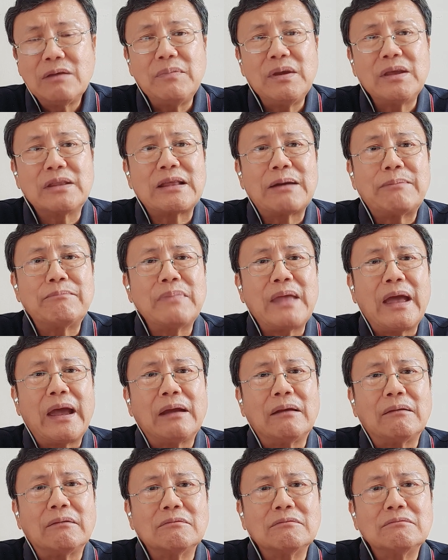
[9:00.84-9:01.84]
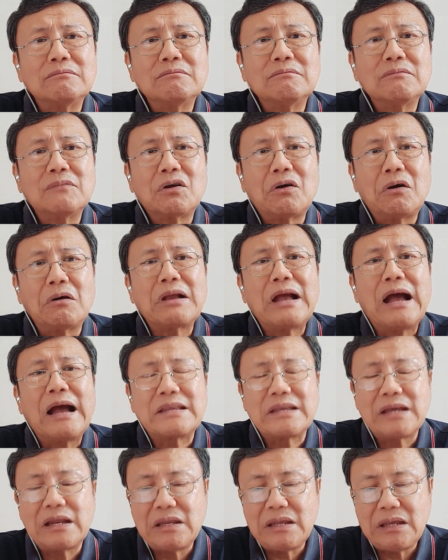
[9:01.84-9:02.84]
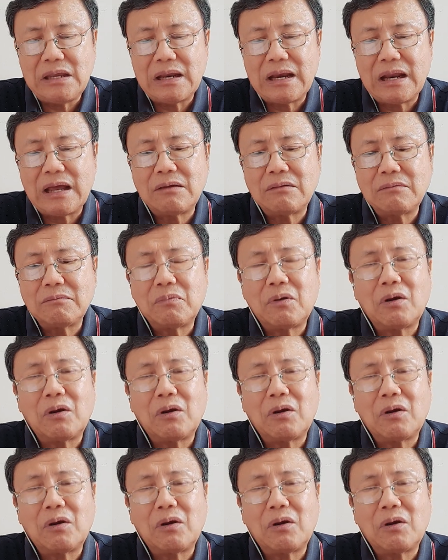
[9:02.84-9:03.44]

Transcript: มีตำแหน่งค่อนข้างจะดีแล้ว